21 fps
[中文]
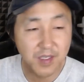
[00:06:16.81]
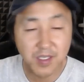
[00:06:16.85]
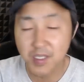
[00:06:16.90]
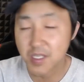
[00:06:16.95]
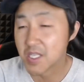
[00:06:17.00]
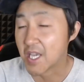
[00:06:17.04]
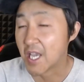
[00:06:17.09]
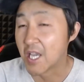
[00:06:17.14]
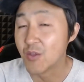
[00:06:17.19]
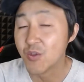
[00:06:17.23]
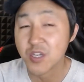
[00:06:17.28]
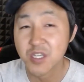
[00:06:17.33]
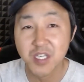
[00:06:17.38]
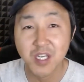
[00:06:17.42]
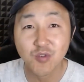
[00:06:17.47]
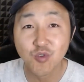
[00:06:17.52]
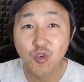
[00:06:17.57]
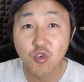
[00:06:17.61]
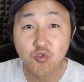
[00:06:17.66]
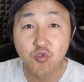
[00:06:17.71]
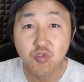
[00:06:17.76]
前一段时间
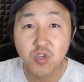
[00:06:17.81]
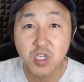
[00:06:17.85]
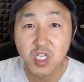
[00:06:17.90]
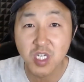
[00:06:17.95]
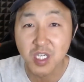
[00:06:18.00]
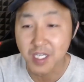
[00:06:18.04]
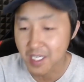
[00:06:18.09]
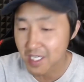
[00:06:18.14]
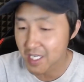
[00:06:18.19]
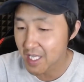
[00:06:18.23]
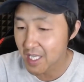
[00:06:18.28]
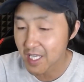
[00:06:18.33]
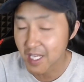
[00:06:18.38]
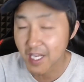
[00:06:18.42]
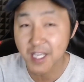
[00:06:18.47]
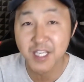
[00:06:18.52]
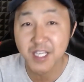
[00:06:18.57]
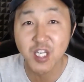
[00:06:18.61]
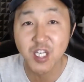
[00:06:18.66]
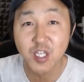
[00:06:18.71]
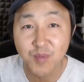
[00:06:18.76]
说出市，现在你
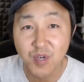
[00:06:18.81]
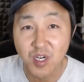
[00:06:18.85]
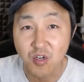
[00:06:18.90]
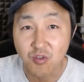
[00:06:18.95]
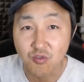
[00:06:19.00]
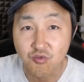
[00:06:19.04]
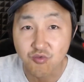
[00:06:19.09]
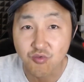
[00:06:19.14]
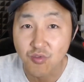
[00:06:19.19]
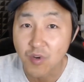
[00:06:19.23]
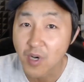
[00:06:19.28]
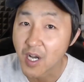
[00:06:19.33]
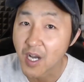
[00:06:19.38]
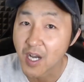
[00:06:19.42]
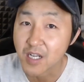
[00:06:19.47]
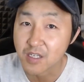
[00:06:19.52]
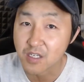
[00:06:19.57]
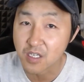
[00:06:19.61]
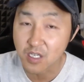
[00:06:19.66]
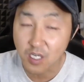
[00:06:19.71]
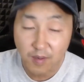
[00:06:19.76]
连家都不让出
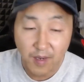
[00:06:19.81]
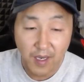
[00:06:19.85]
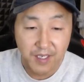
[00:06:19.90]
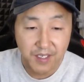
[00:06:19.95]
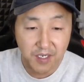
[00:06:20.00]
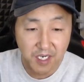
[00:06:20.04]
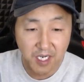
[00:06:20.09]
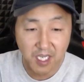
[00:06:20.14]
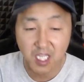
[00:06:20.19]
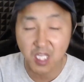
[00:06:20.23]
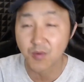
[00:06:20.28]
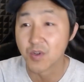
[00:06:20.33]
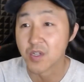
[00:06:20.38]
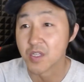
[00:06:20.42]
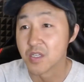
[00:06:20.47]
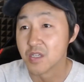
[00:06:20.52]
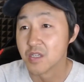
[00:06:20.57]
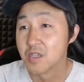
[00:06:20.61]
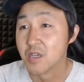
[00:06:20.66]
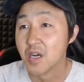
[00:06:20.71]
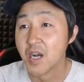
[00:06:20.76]
啊！这老百姓看待问
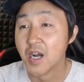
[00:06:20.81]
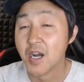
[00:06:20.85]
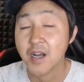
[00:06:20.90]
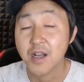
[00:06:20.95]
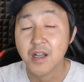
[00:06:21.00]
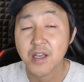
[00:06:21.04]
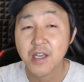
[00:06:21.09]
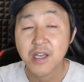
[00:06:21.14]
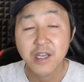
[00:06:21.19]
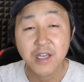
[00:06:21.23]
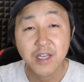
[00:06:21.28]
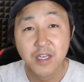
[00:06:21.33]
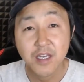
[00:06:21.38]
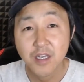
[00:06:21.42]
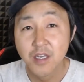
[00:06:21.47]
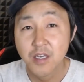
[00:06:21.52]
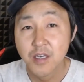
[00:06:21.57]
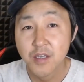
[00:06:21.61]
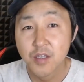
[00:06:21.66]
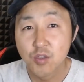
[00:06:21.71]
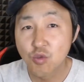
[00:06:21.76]
题啊，
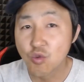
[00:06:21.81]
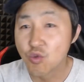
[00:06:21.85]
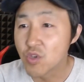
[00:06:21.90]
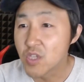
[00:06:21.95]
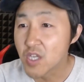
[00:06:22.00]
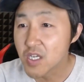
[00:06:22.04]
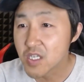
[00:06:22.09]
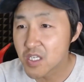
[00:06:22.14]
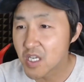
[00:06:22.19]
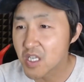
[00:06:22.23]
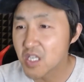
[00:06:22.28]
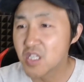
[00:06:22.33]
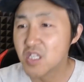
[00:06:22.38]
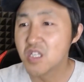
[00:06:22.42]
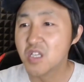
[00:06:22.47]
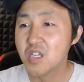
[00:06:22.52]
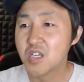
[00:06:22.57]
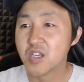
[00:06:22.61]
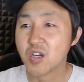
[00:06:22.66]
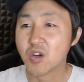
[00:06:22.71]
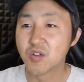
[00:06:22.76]
对于那些
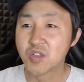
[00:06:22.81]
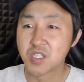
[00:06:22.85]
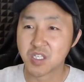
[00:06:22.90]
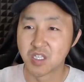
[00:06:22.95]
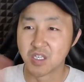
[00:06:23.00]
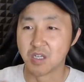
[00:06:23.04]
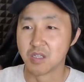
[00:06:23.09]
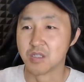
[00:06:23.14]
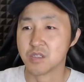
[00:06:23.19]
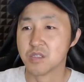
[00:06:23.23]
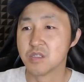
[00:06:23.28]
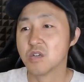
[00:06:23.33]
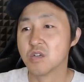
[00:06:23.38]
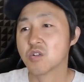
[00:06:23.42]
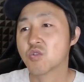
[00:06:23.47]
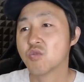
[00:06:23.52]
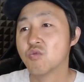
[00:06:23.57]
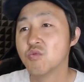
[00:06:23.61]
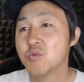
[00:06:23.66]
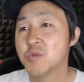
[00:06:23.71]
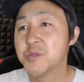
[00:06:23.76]
医疗检测
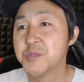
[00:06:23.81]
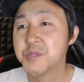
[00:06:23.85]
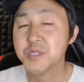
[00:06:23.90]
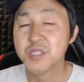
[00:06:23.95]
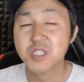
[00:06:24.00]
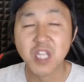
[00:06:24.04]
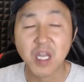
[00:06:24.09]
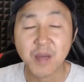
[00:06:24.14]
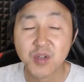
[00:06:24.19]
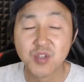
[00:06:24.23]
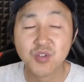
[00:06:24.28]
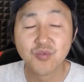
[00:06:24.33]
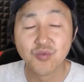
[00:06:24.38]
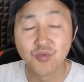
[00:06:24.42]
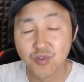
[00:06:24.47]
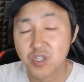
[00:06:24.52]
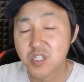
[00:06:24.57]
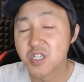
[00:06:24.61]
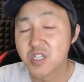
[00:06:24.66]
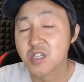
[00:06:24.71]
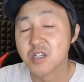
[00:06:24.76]
公司，他们对
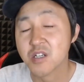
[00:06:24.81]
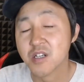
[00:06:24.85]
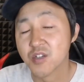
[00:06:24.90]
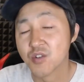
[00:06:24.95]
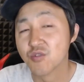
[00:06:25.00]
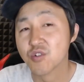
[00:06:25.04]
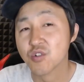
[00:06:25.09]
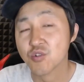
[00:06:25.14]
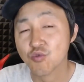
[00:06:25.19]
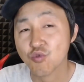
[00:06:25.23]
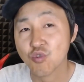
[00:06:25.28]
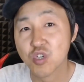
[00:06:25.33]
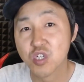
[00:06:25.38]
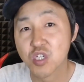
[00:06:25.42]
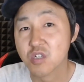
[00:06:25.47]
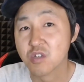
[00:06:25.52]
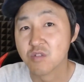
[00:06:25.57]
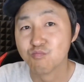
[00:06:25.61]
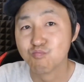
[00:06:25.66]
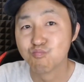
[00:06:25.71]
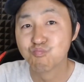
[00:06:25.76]
于这个就是说
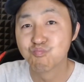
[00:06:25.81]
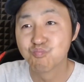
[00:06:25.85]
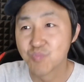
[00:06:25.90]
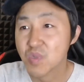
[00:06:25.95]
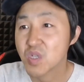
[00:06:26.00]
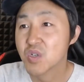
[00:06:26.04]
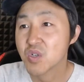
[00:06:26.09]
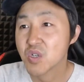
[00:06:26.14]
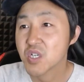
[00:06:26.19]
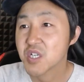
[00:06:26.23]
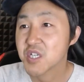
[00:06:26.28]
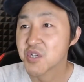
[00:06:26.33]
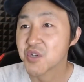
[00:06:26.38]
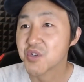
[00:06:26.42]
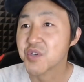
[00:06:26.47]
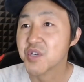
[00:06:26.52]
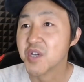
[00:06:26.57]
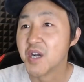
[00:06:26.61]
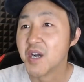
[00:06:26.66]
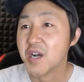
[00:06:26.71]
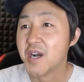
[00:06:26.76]
是
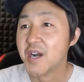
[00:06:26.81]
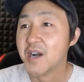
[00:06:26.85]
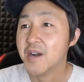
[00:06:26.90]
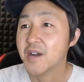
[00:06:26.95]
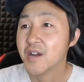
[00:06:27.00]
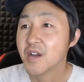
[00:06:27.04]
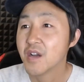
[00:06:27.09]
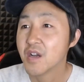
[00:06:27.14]
生意啊，